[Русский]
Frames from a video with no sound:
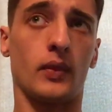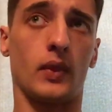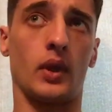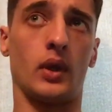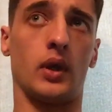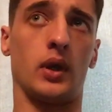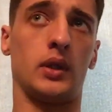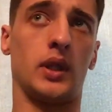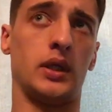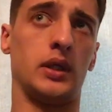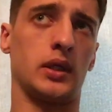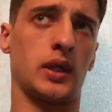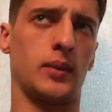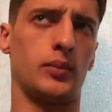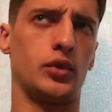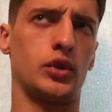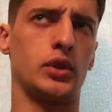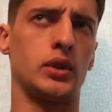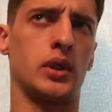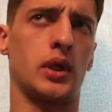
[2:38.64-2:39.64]
э, на них
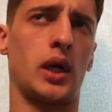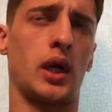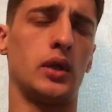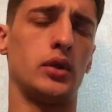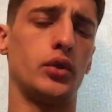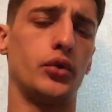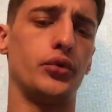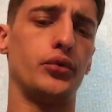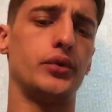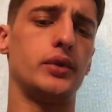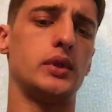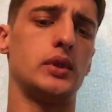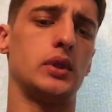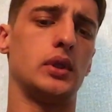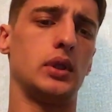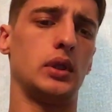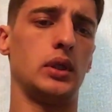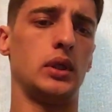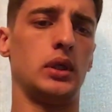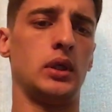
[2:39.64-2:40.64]
обычно играли Дрюси
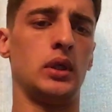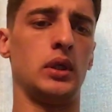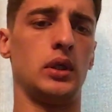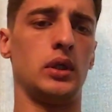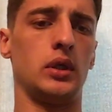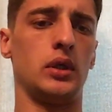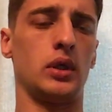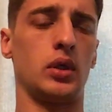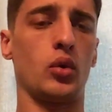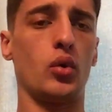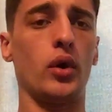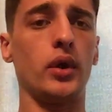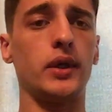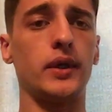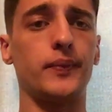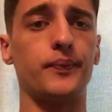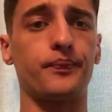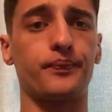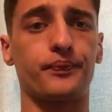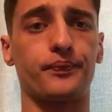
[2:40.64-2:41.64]
и
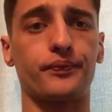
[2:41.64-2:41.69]
Ригони,